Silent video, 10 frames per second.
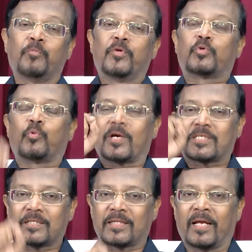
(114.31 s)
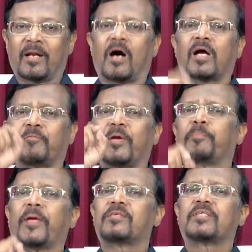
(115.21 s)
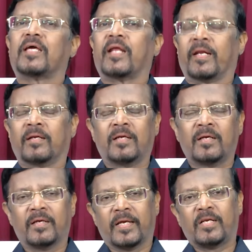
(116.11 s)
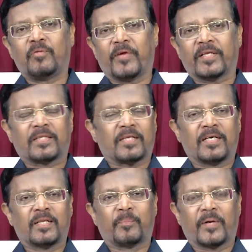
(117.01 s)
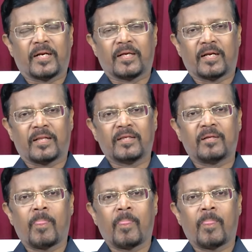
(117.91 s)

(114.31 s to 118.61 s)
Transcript: விசுவாசித்தேன் ஆகவே பேசுகிறேன் என்று வேதத்தில் எழுதப்பட்டிருக்கிறது